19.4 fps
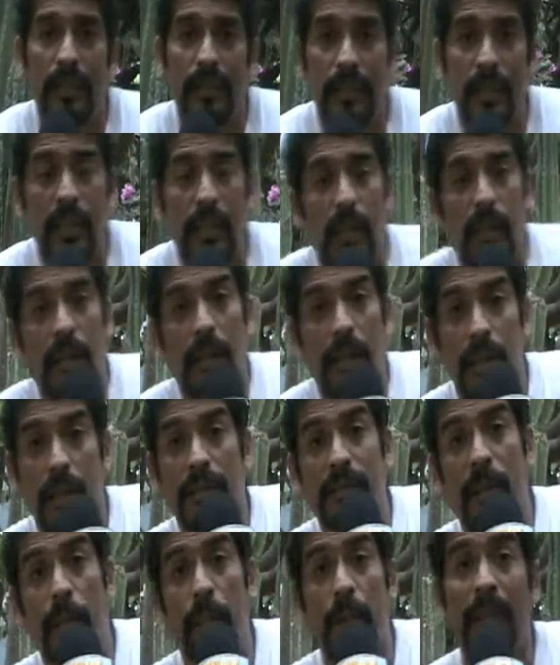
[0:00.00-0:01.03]
decir, y
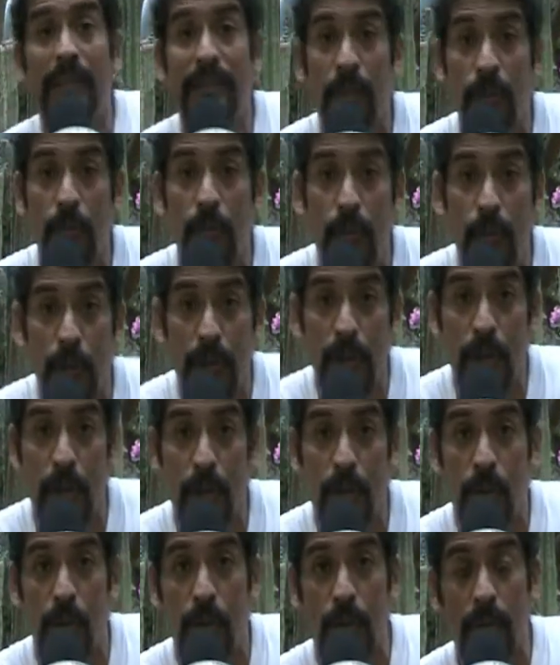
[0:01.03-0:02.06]
hasta puede ser un
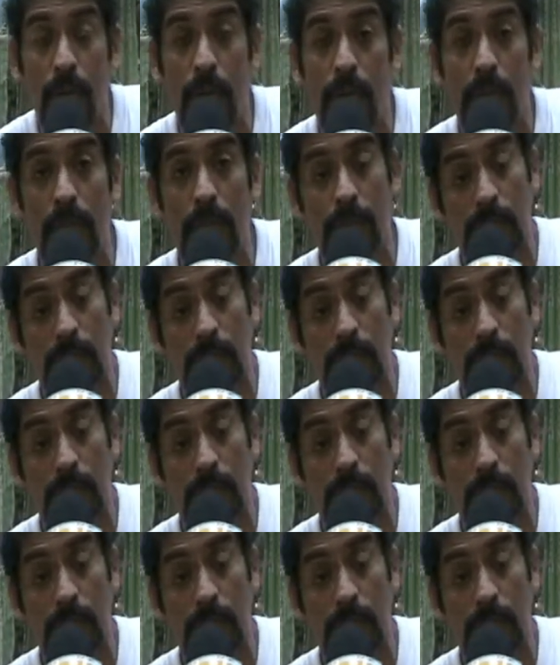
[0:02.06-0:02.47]
político, ¿no?